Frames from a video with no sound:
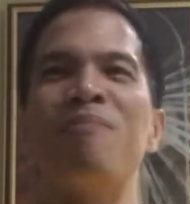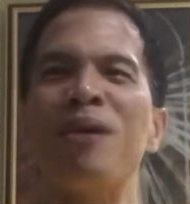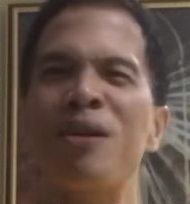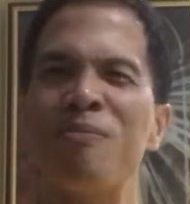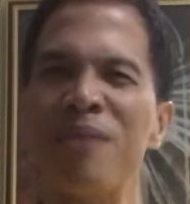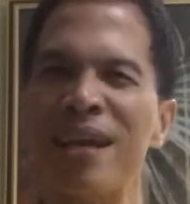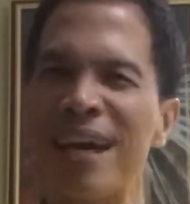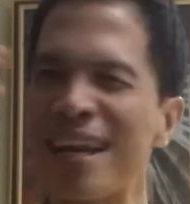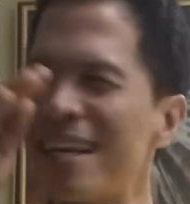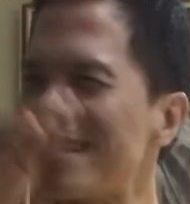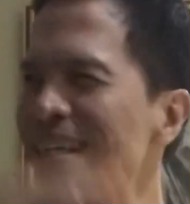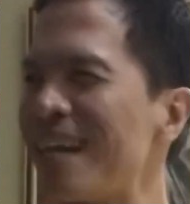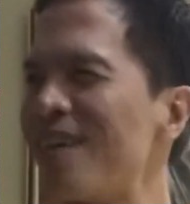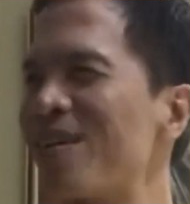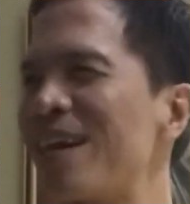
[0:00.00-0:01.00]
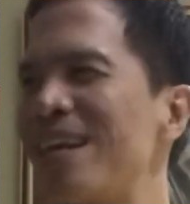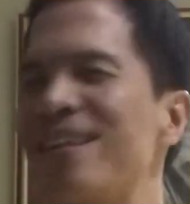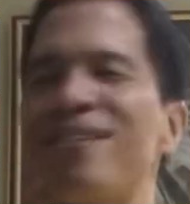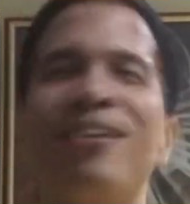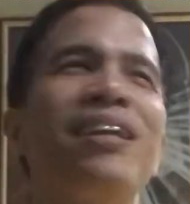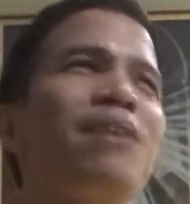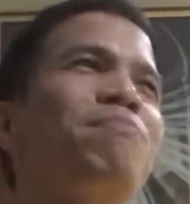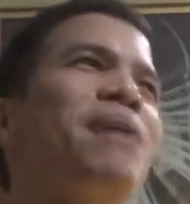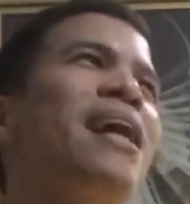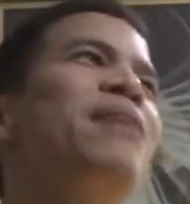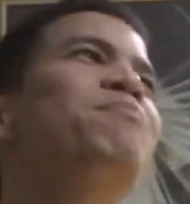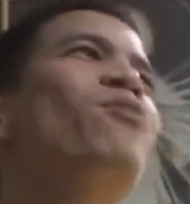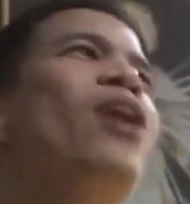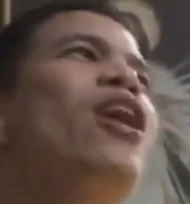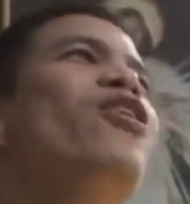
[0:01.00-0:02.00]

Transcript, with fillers: Pero may karanasan akong ganito, nagbiyahe po